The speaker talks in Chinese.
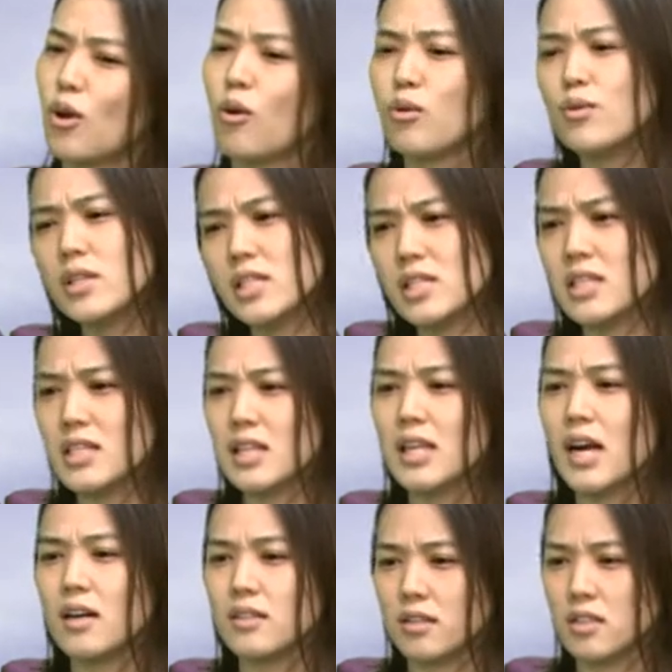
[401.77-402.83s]
动。因为其实
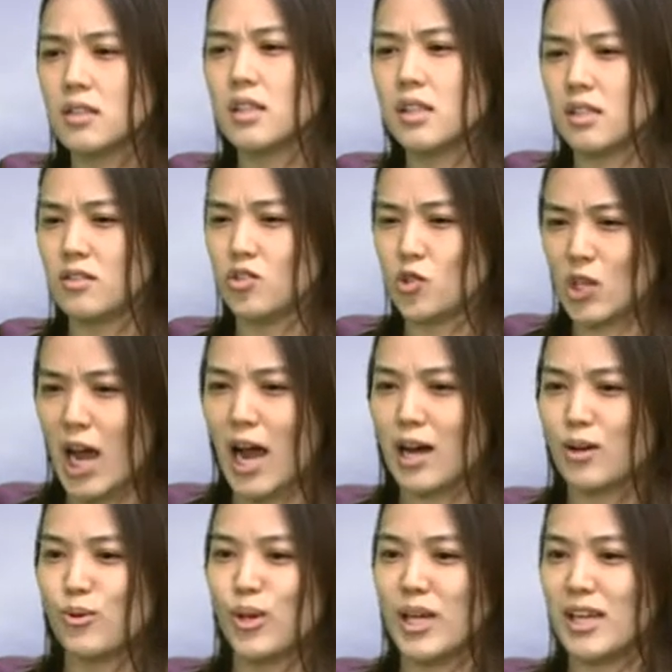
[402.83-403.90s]
现代人真的很
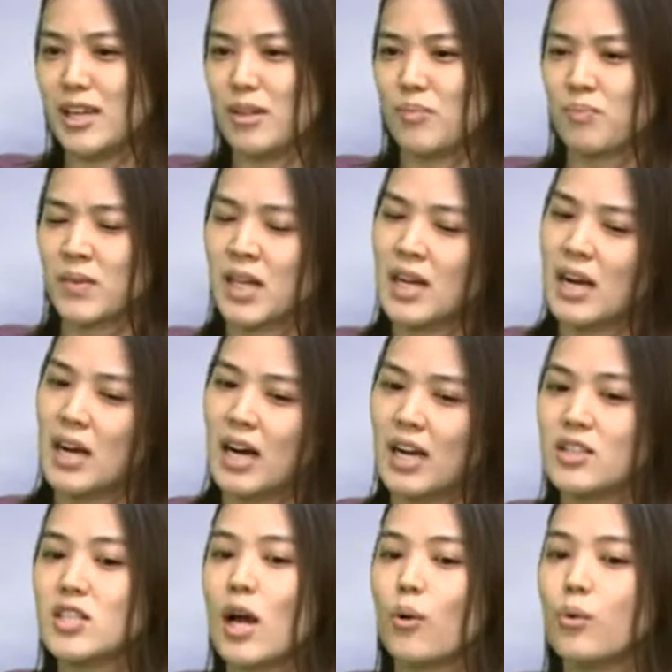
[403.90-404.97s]
常会。
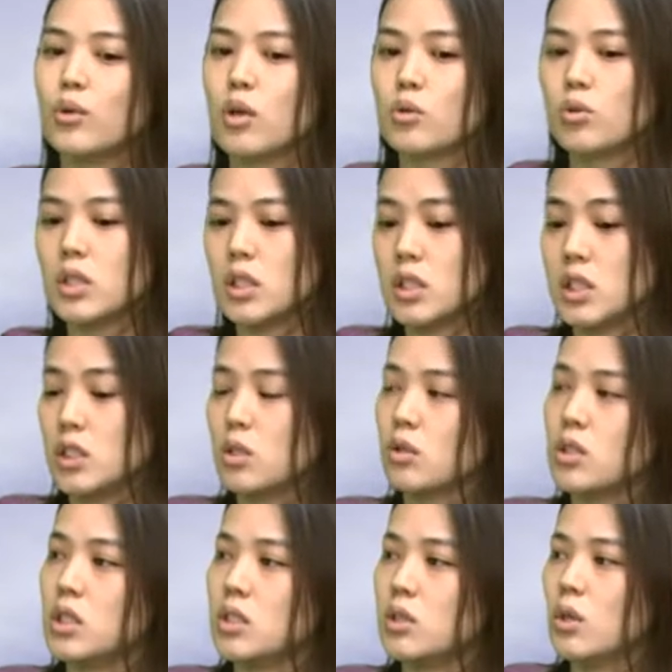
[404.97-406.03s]
很少运动，所以你的肌
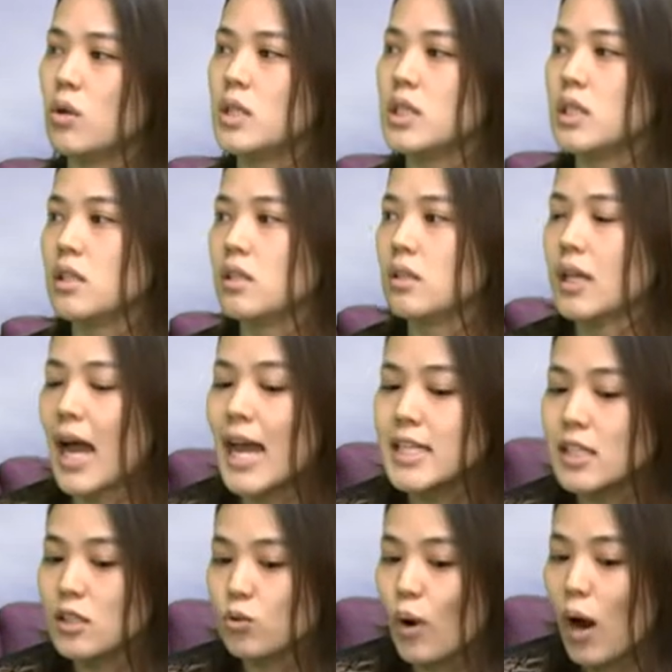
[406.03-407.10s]
肉其实都已经它
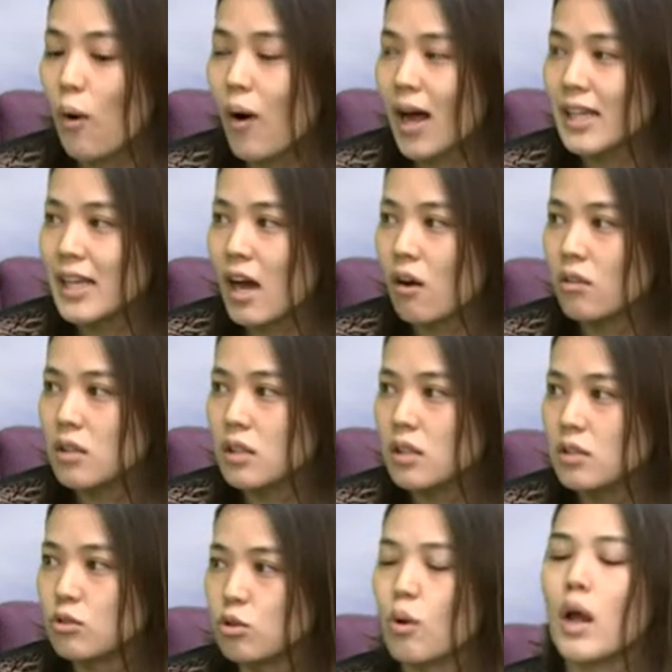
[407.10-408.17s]
已经软化掉了。
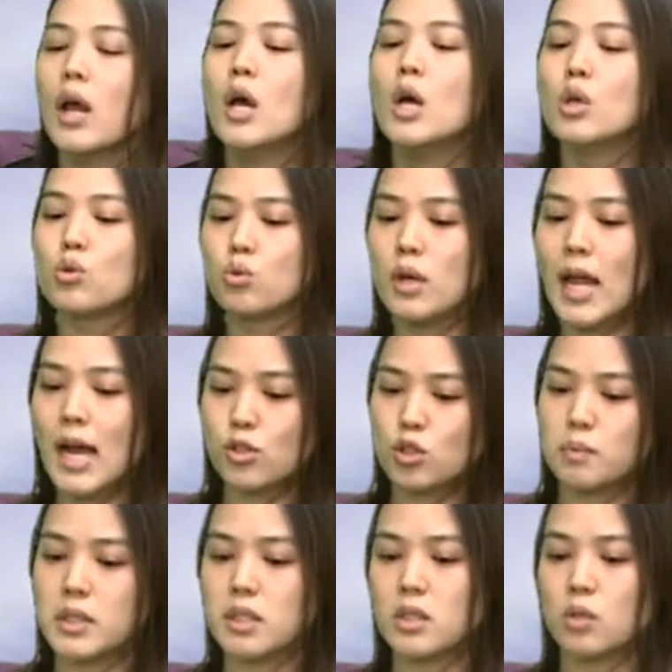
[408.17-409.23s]
对对，所以它
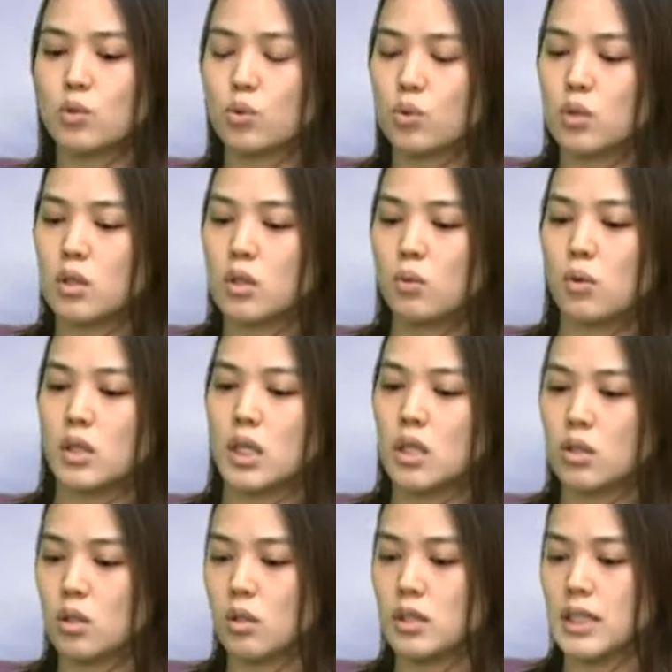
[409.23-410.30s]
就变成说，我
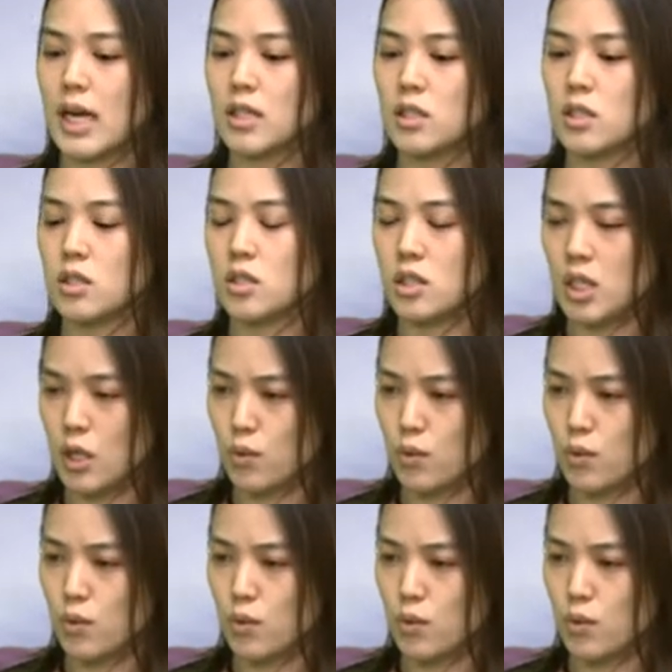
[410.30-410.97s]
那时候这样子的